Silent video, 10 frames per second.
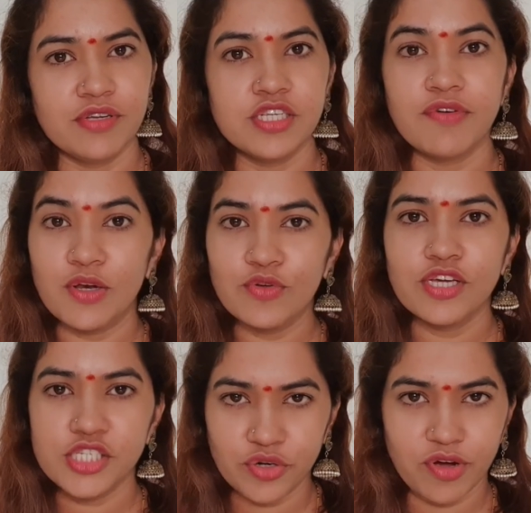सवालों
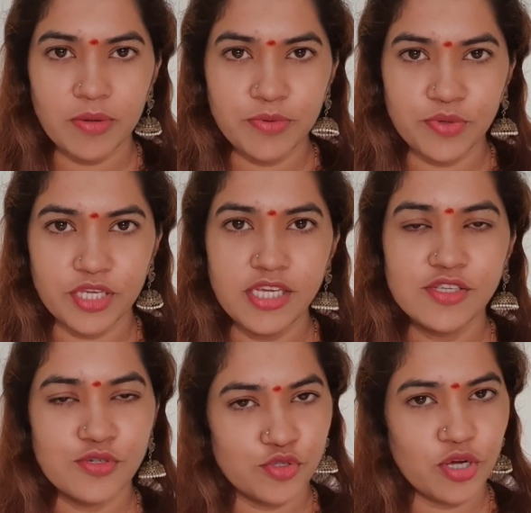के जवाब दूंगी
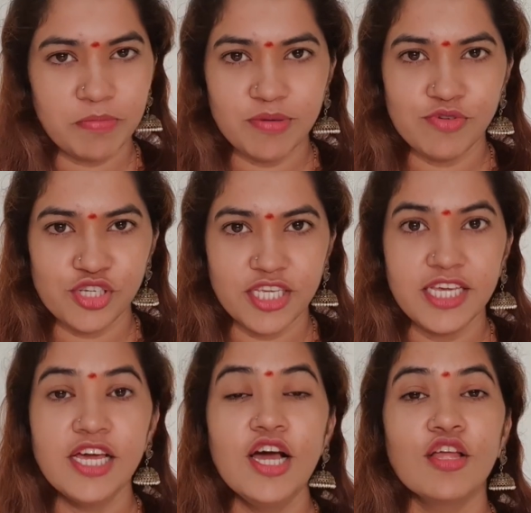जो जो आपने मुझे किए